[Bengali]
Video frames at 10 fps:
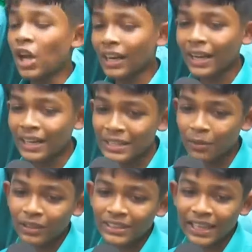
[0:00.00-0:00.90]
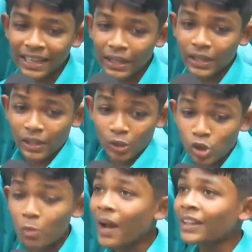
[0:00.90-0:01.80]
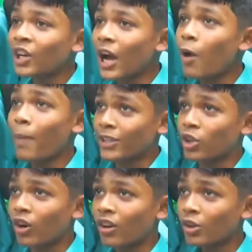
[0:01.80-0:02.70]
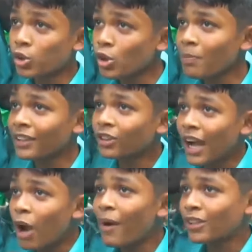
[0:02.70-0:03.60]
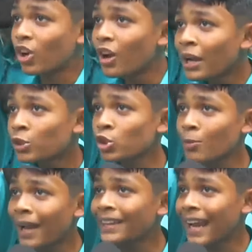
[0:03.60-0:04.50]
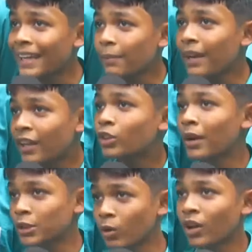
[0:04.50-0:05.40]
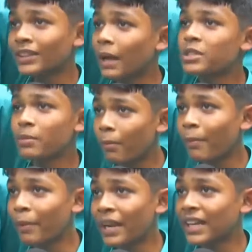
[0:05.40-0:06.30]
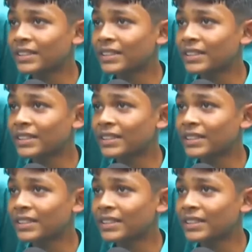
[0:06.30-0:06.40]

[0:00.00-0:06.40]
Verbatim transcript: সরকার নিজে বলতেছে কি সুষম খাদ্য খাও বাঁচো সুষম খাদ্য খাও বাঁচো সুষম খাদ্য খাইতে পারলে বাঁচবো দাম যেভাবে বেড়ে